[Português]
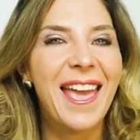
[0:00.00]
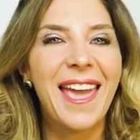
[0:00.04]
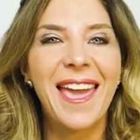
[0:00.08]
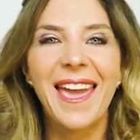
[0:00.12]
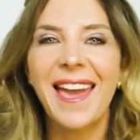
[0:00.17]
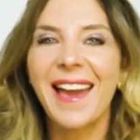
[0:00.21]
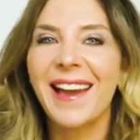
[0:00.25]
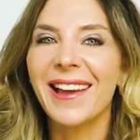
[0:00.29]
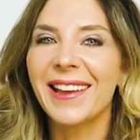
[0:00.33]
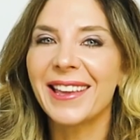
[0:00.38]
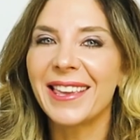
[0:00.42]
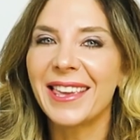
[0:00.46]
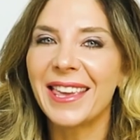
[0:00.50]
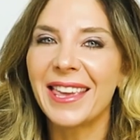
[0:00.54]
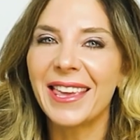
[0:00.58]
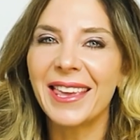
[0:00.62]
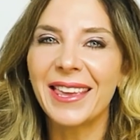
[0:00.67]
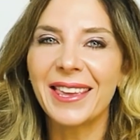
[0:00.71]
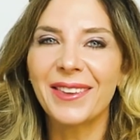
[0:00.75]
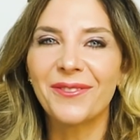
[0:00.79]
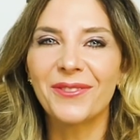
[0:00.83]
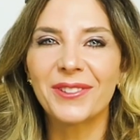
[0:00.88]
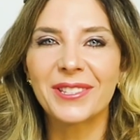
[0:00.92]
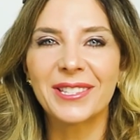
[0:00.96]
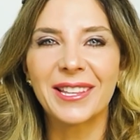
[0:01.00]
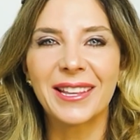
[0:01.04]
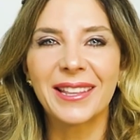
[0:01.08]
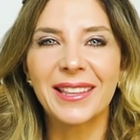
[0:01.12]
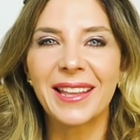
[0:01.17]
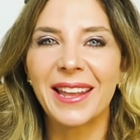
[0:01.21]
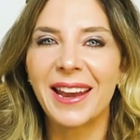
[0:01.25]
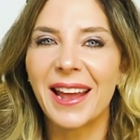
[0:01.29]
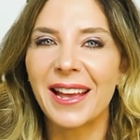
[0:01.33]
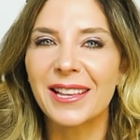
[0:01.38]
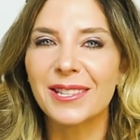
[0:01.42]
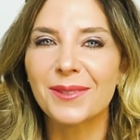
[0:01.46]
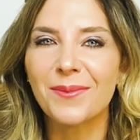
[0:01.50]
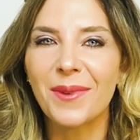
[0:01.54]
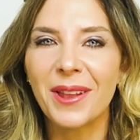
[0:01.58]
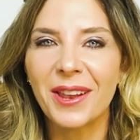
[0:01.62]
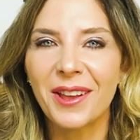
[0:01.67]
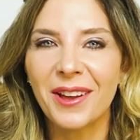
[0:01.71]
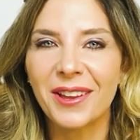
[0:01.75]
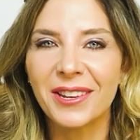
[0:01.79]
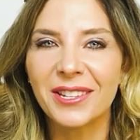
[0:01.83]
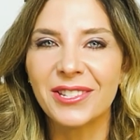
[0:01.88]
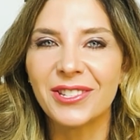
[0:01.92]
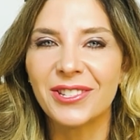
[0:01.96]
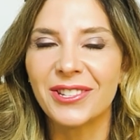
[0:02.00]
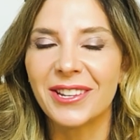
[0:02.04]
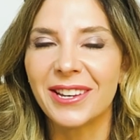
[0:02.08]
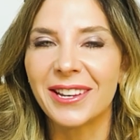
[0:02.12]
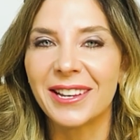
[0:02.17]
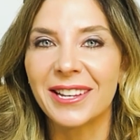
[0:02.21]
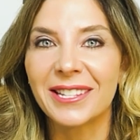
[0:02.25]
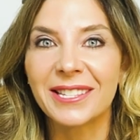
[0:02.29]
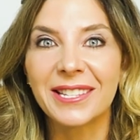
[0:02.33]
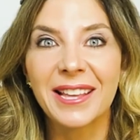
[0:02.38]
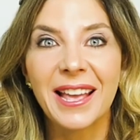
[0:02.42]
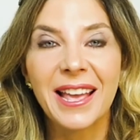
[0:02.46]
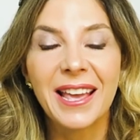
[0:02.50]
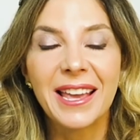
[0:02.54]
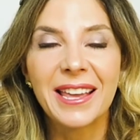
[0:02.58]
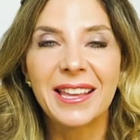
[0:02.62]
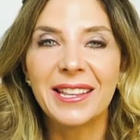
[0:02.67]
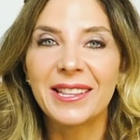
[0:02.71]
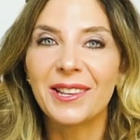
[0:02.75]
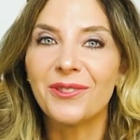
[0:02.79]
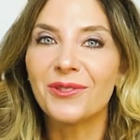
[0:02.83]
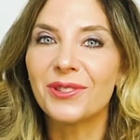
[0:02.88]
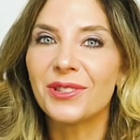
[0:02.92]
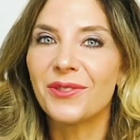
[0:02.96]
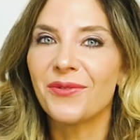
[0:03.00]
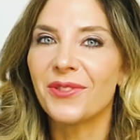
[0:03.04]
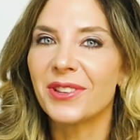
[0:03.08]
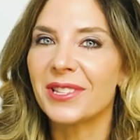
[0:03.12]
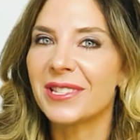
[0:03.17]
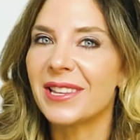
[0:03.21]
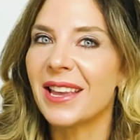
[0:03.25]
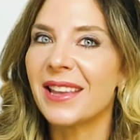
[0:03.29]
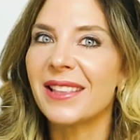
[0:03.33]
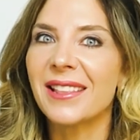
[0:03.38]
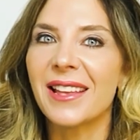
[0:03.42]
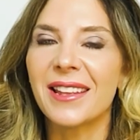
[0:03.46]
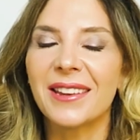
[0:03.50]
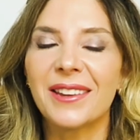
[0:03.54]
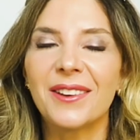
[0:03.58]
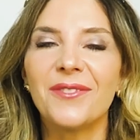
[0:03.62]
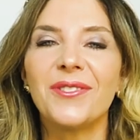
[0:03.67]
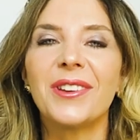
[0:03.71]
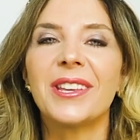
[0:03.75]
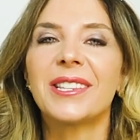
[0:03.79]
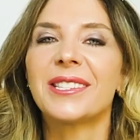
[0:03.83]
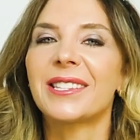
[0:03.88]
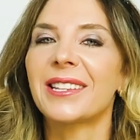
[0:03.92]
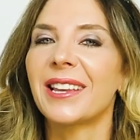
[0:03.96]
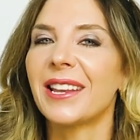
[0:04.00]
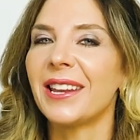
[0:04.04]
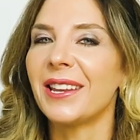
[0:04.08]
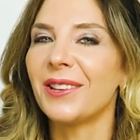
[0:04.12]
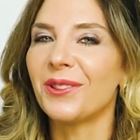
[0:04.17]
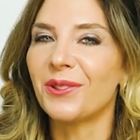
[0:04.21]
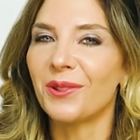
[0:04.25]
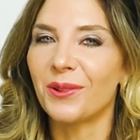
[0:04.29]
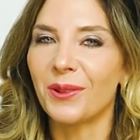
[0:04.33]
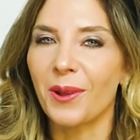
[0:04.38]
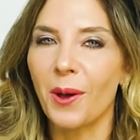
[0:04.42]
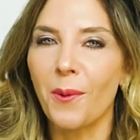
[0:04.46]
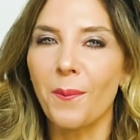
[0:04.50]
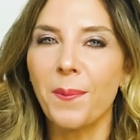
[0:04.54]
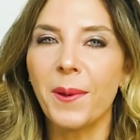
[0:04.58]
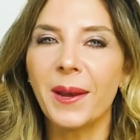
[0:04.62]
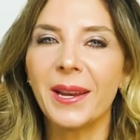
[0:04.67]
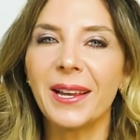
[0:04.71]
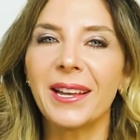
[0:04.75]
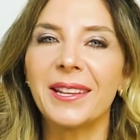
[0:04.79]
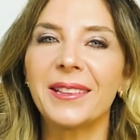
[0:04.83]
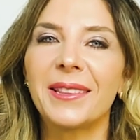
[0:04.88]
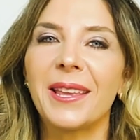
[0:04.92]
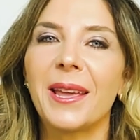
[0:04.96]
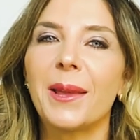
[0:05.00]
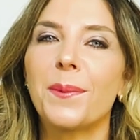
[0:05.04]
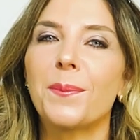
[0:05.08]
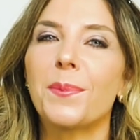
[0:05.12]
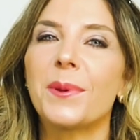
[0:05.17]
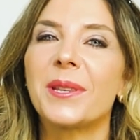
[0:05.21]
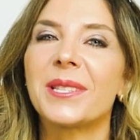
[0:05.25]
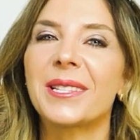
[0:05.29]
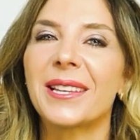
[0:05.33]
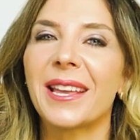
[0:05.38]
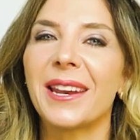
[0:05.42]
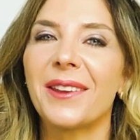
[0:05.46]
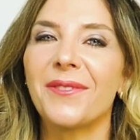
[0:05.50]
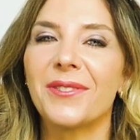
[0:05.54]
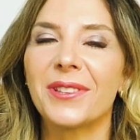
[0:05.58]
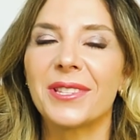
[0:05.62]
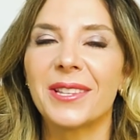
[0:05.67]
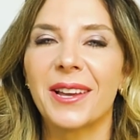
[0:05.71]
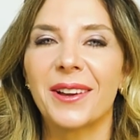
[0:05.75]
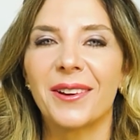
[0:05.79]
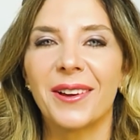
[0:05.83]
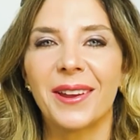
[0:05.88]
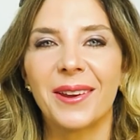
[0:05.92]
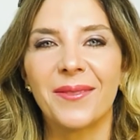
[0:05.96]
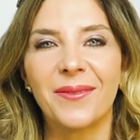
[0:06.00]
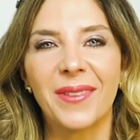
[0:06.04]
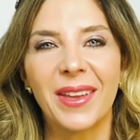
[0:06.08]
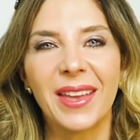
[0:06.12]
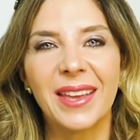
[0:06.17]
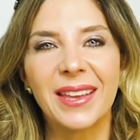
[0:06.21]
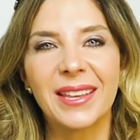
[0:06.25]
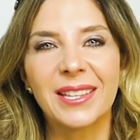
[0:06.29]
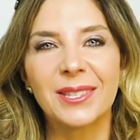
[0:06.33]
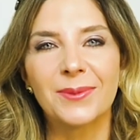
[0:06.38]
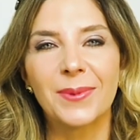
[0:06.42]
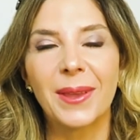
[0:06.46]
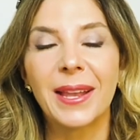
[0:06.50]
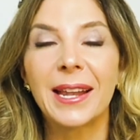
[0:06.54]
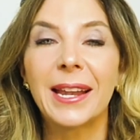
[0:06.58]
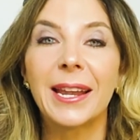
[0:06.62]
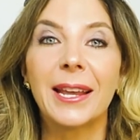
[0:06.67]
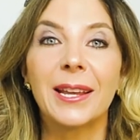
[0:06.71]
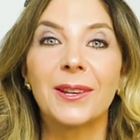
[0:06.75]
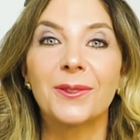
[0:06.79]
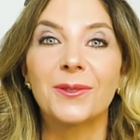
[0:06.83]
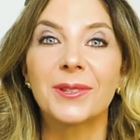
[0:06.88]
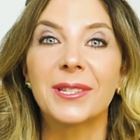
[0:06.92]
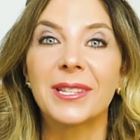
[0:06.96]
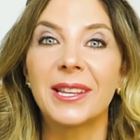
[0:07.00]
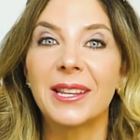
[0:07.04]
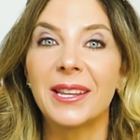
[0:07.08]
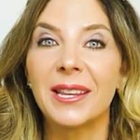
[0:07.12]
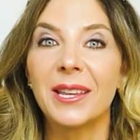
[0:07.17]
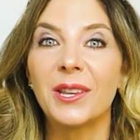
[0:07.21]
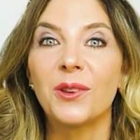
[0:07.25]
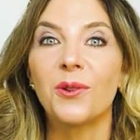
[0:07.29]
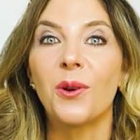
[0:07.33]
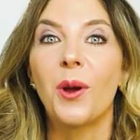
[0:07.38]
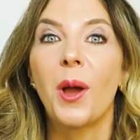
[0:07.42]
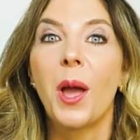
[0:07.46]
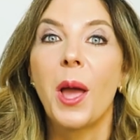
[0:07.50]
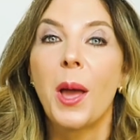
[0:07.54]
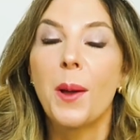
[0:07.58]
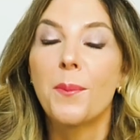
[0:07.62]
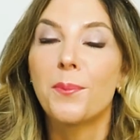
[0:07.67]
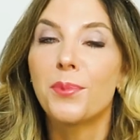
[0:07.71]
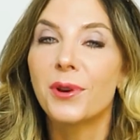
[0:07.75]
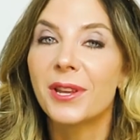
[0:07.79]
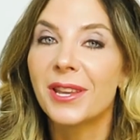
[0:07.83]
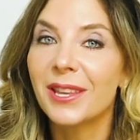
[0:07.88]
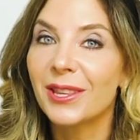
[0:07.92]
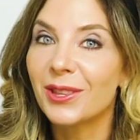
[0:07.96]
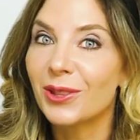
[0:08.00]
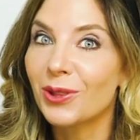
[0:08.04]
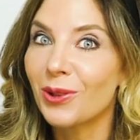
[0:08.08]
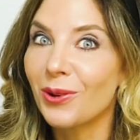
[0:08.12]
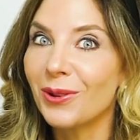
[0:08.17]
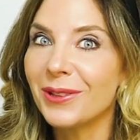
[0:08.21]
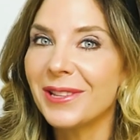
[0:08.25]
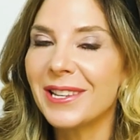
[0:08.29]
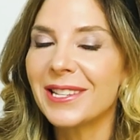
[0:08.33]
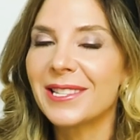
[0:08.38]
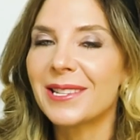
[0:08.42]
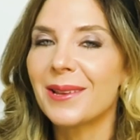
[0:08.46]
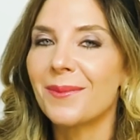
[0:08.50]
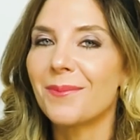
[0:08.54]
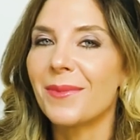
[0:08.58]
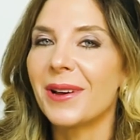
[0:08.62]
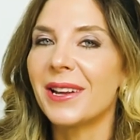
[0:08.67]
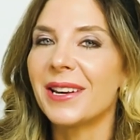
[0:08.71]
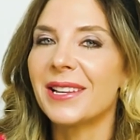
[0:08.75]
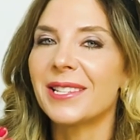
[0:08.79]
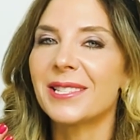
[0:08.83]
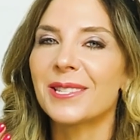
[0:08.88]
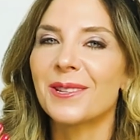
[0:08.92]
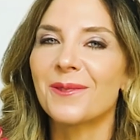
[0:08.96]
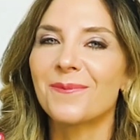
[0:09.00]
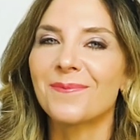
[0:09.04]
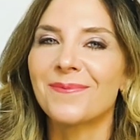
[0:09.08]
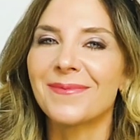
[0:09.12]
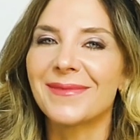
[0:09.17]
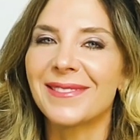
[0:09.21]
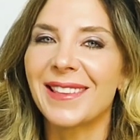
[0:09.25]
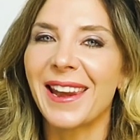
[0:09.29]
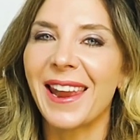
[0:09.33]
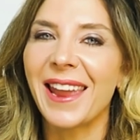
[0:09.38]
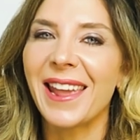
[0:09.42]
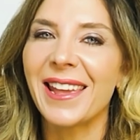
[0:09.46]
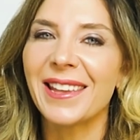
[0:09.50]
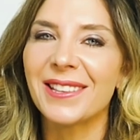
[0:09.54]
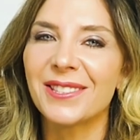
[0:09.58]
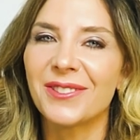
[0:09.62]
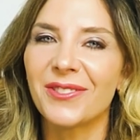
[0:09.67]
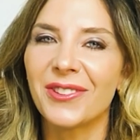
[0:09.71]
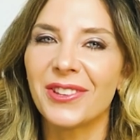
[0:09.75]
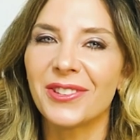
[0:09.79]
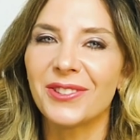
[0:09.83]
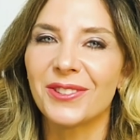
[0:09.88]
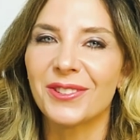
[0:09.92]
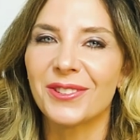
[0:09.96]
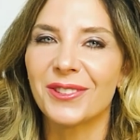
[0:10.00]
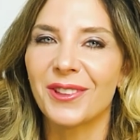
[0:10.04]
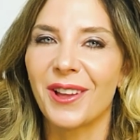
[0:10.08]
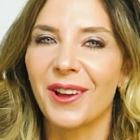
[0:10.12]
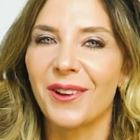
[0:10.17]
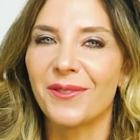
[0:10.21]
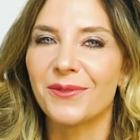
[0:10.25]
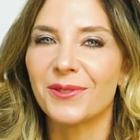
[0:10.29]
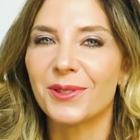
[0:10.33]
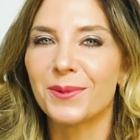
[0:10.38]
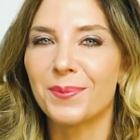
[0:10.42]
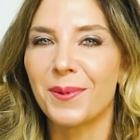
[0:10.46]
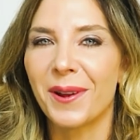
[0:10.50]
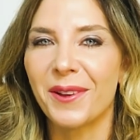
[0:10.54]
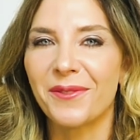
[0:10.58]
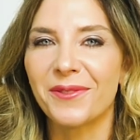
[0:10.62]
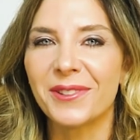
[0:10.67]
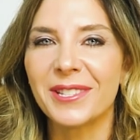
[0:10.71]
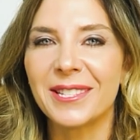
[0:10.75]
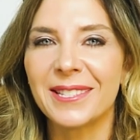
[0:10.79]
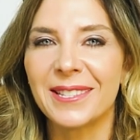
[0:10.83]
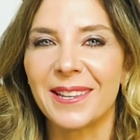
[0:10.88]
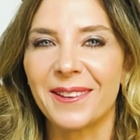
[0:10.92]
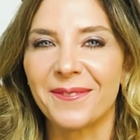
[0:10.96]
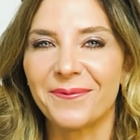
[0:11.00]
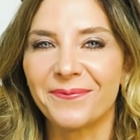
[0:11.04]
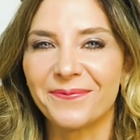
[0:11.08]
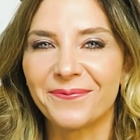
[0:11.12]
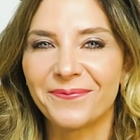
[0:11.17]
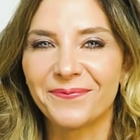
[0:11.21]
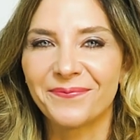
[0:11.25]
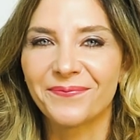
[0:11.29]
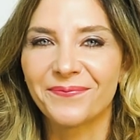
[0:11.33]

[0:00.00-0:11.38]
É aqui que você terá as melhores dicas. Então, se você ainda não é inscrito, não perca tempo, inscreva-se agora mesmo e clique no sininho, porque toda semana são três vídeos novos para você.